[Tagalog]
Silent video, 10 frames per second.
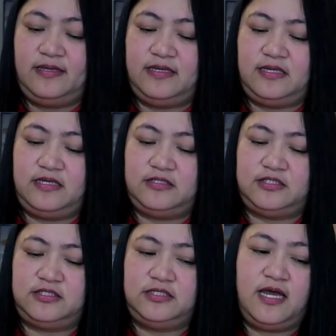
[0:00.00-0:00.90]
Ayan
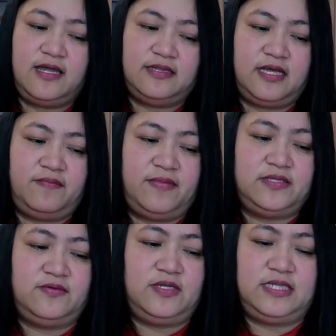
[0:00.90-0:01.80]
siya. Tikman
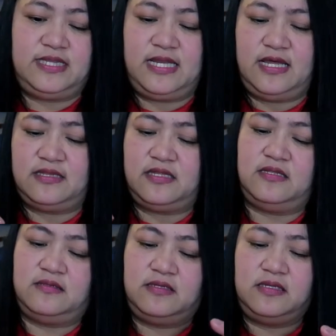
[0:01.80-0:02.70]
ulit
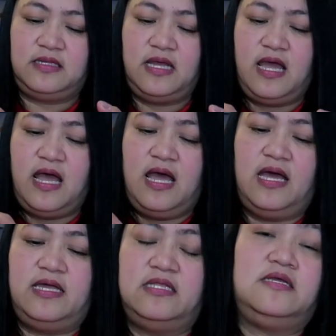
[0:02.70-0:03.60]
natin.
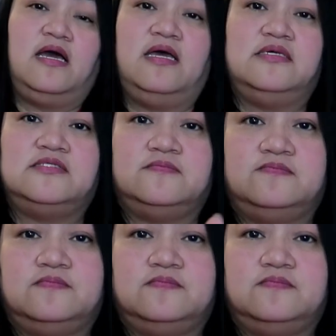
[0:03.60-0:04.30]
Ayan guys.